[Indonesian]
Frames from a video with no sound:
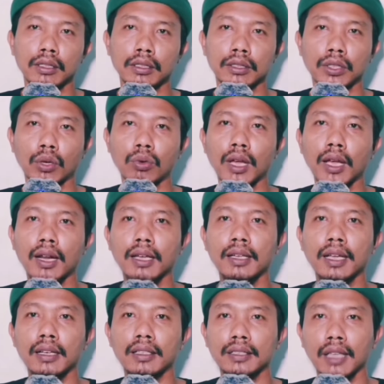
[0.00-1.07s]

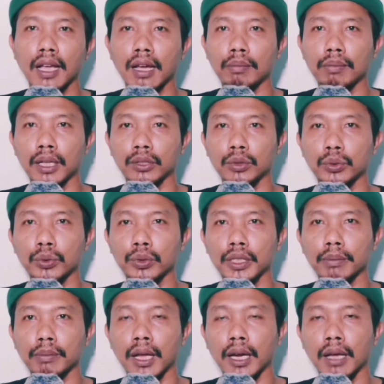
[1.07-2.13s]
Saudara dan sahabatku
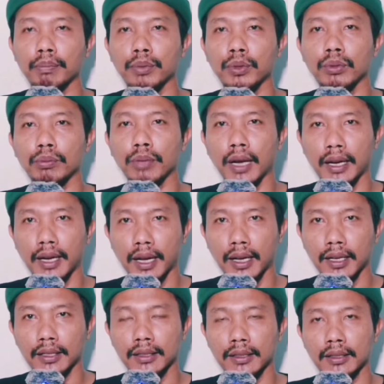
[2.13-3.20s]
dimanapun
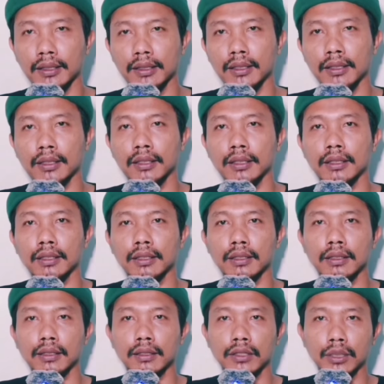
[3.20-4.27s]
berada.
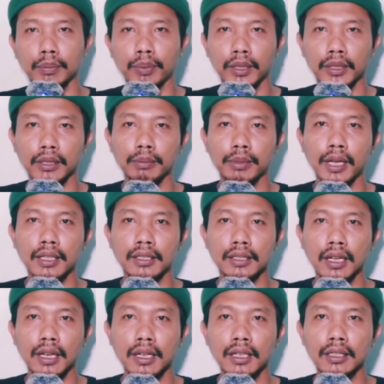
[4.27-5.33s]
Seperti
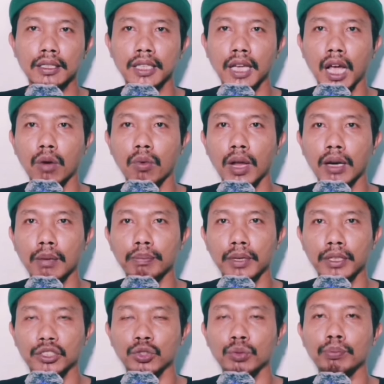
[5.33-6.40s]
biasa, di awal
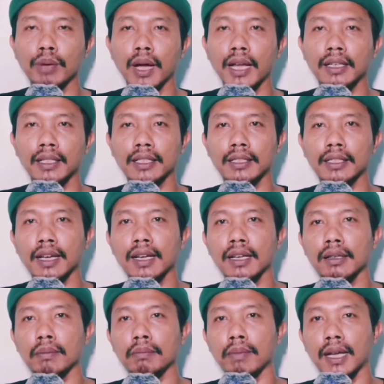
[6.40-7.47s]
perjumpaan
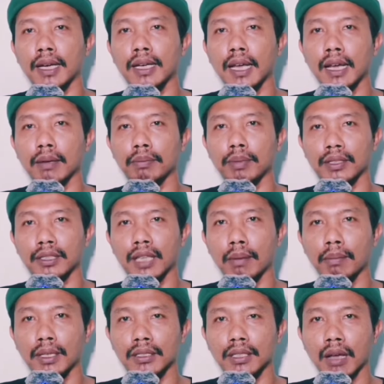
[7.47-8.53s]
kita, marilah
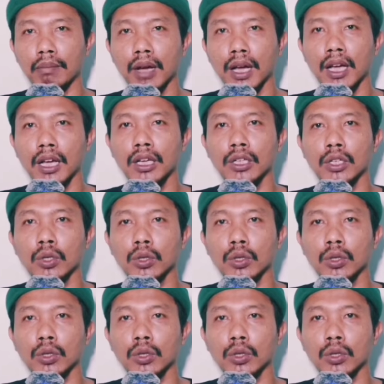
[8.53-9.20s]
bersama-sama